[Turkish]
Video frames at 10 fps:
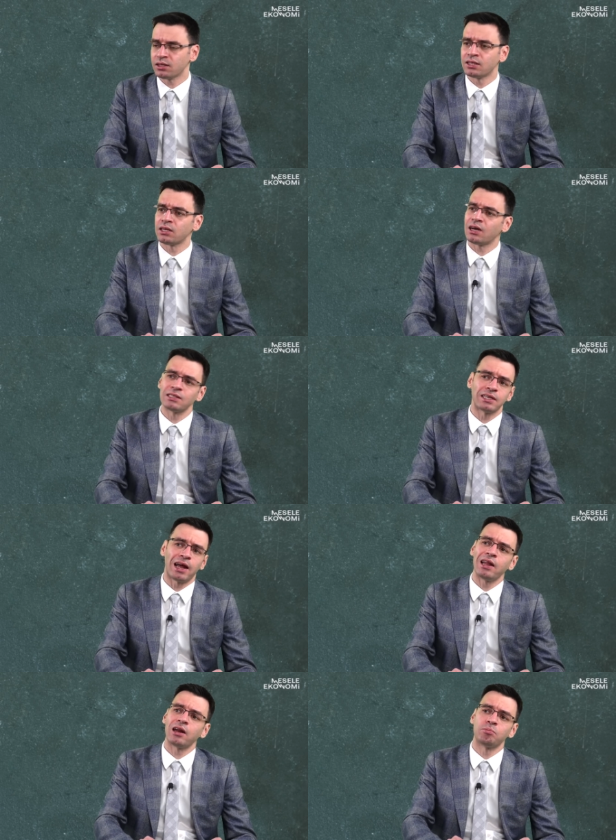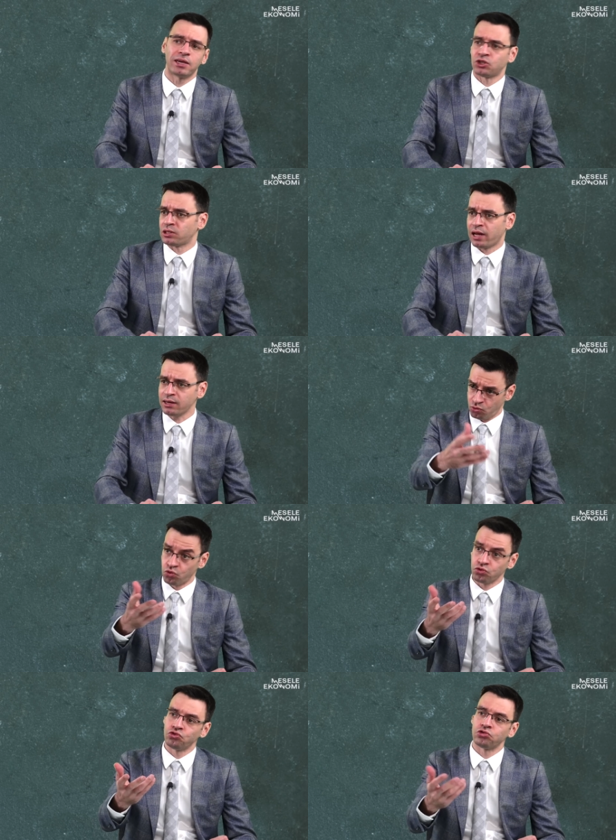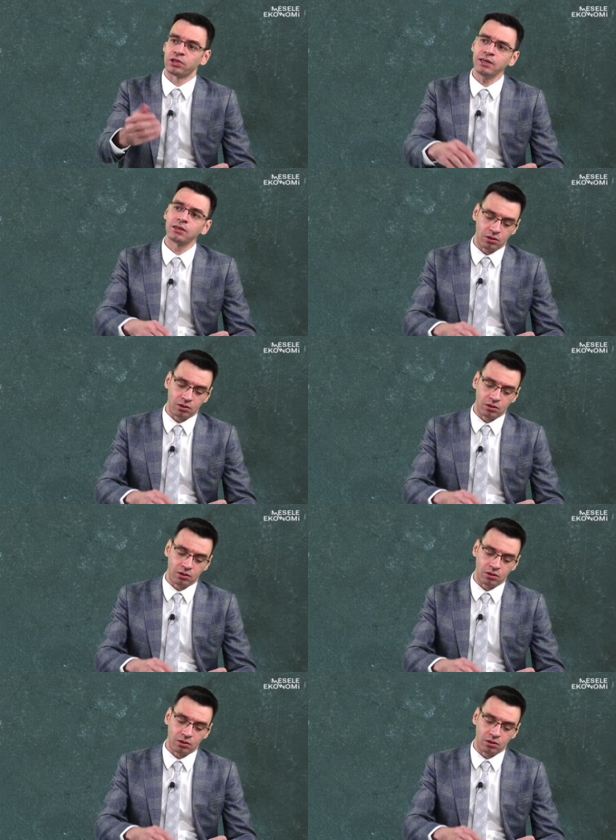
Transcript: iki askerler, bekçiler, koruyucular